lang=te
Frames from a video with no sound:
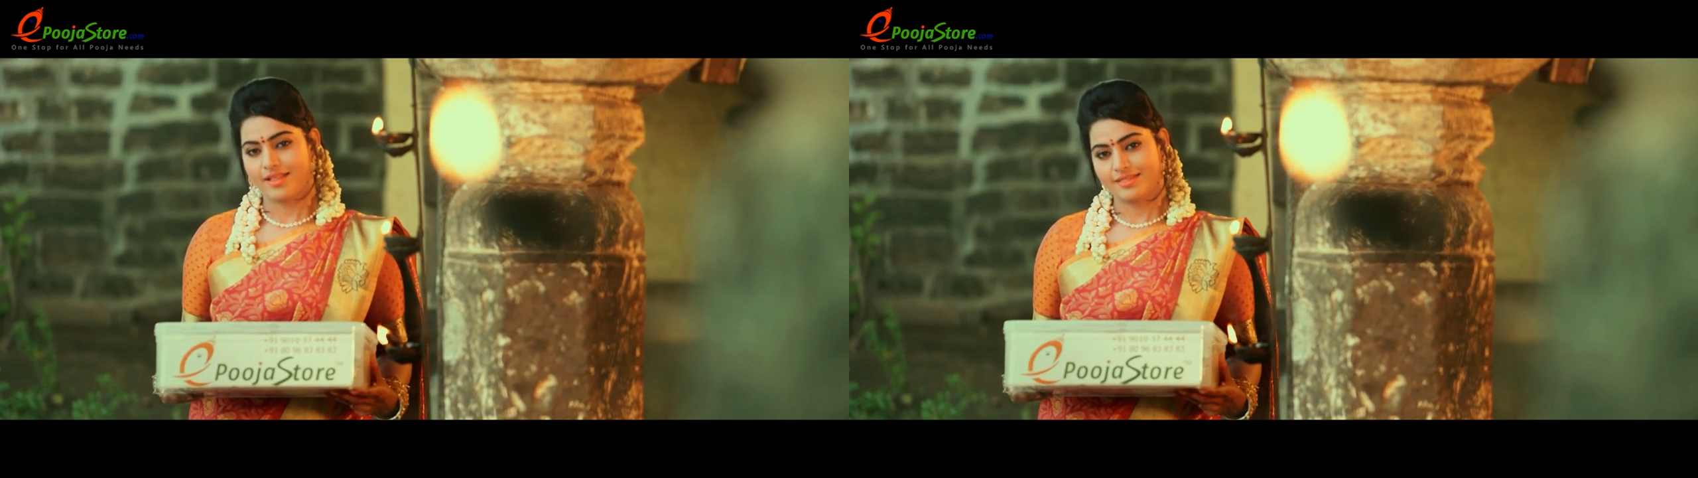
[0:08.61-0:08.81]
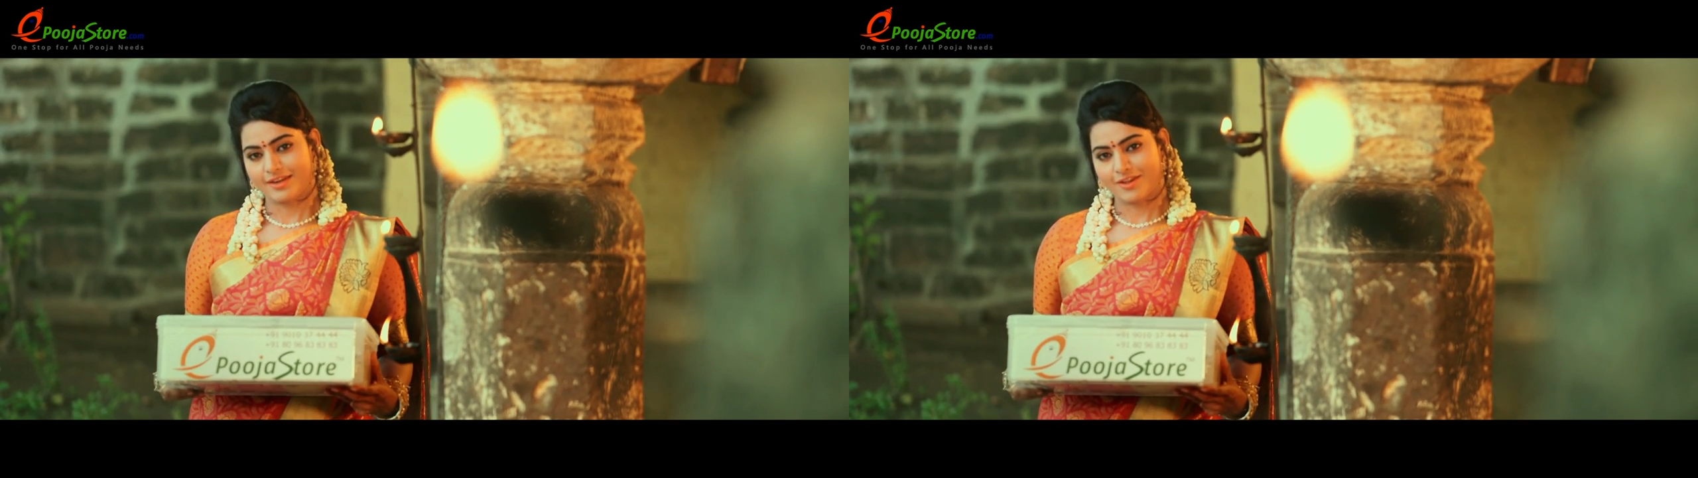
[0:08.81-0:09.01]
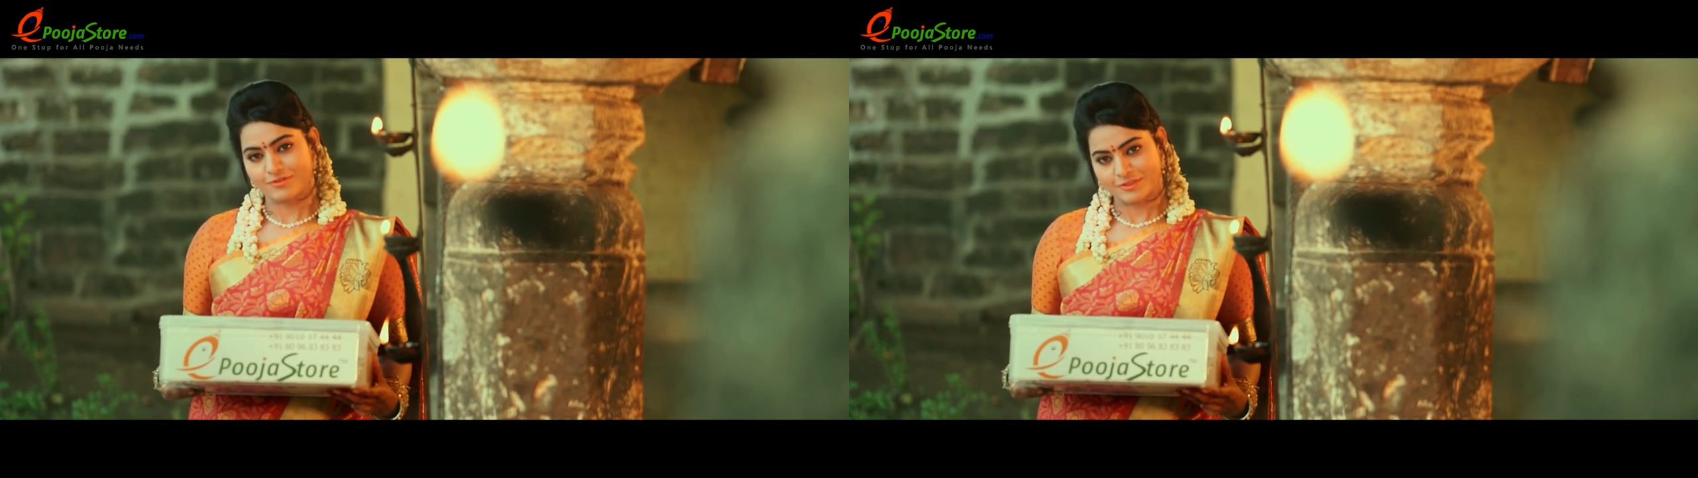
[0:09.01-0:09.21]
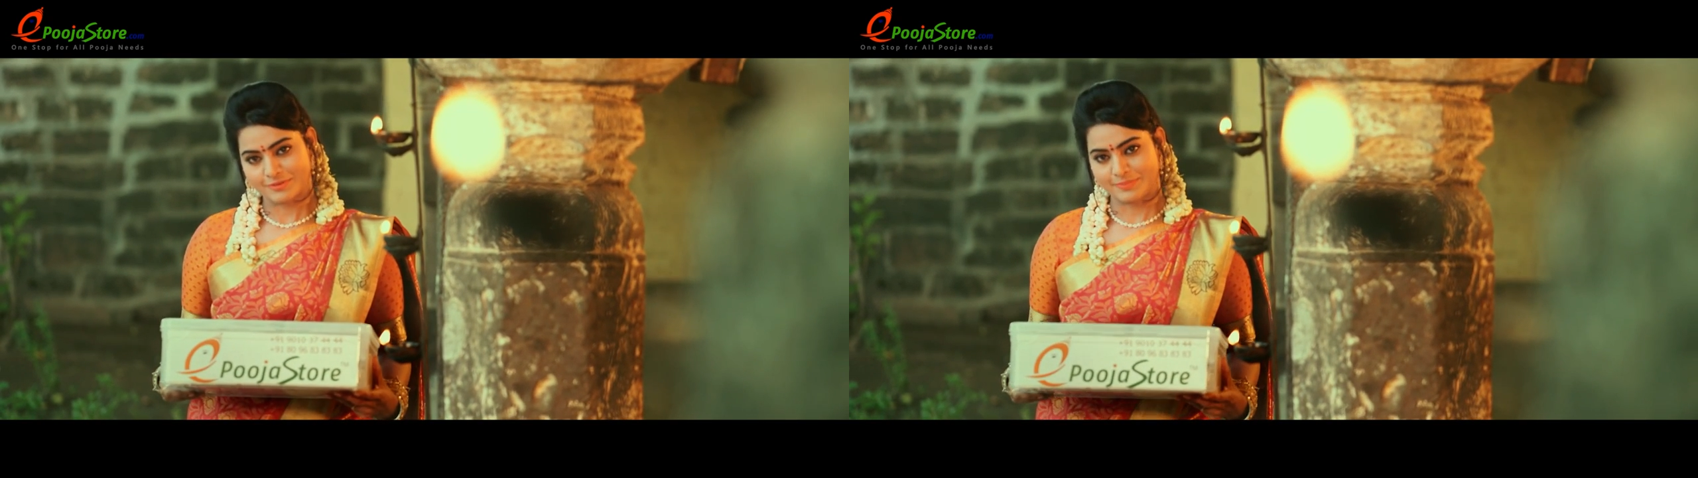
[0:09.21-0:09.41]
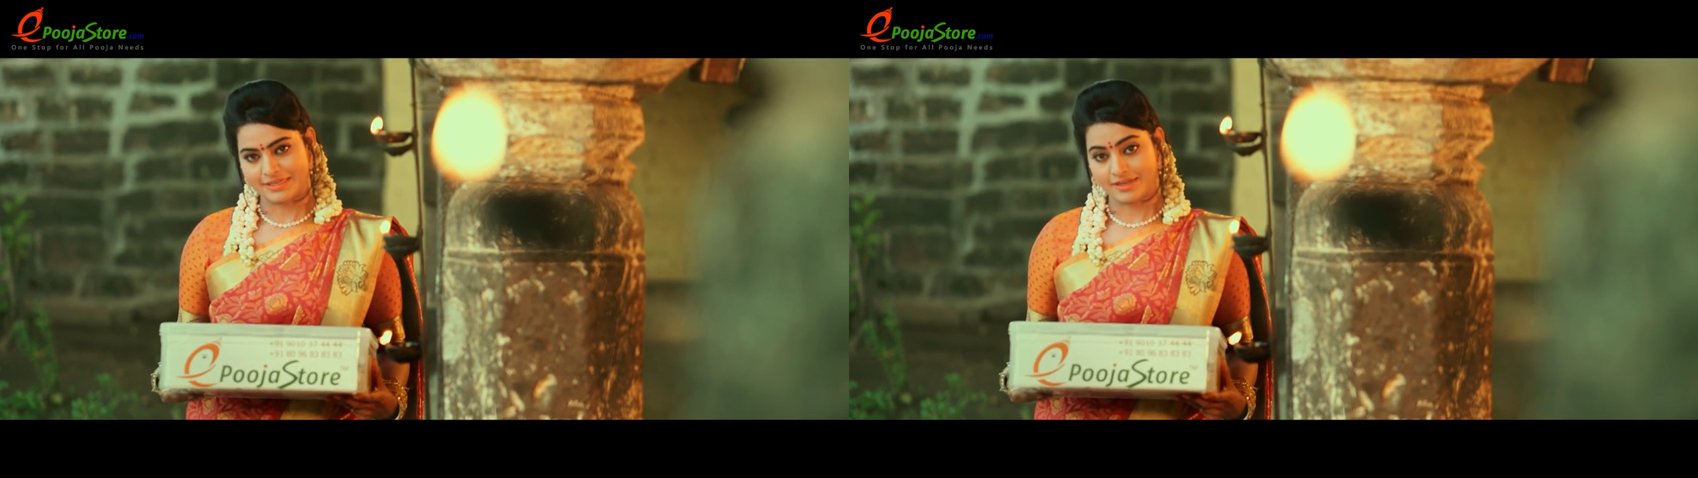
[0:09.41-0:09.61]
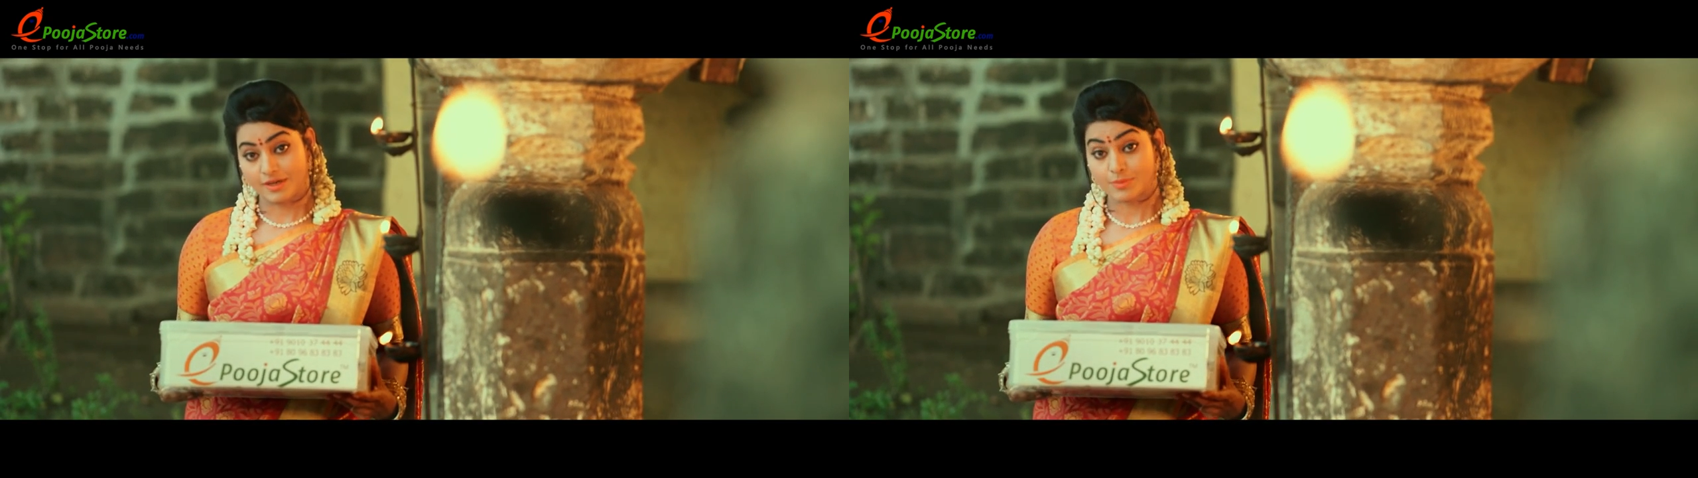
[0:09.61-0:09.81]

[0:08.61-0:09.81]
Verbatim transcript: అందుకు అవసరమైన